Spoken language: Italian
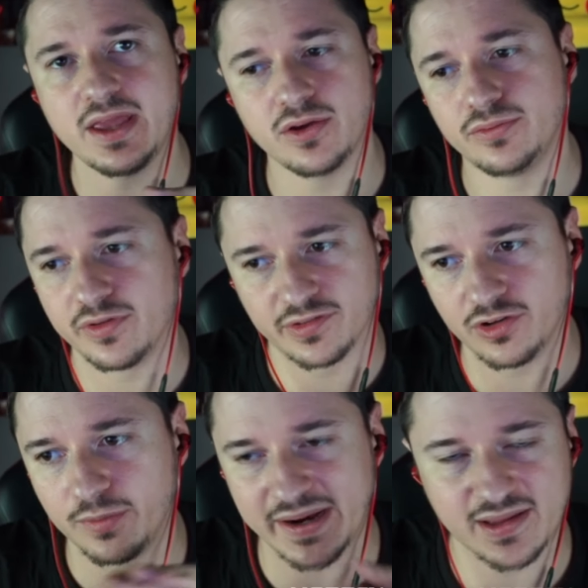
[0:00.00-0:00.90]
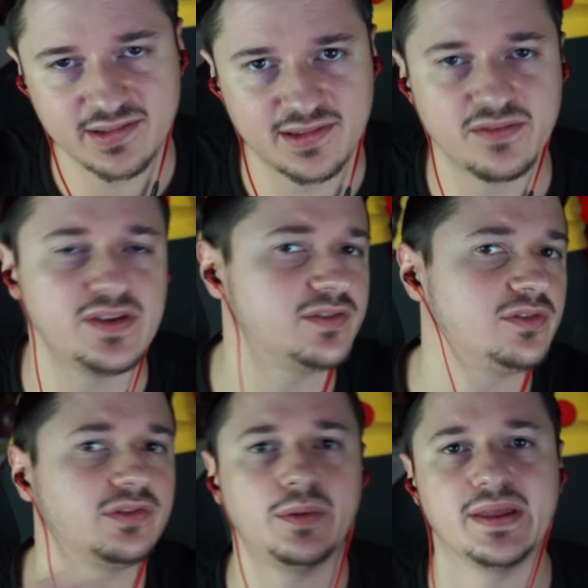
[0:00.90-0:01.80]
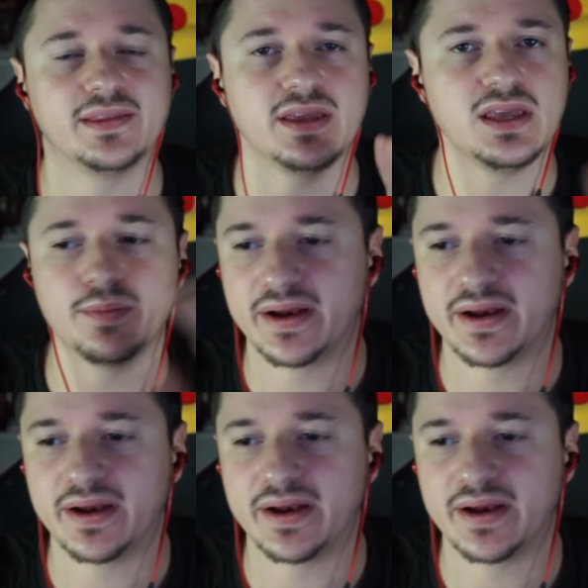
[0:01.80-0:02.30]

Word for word: che io non sono Martex TV, sono solamente i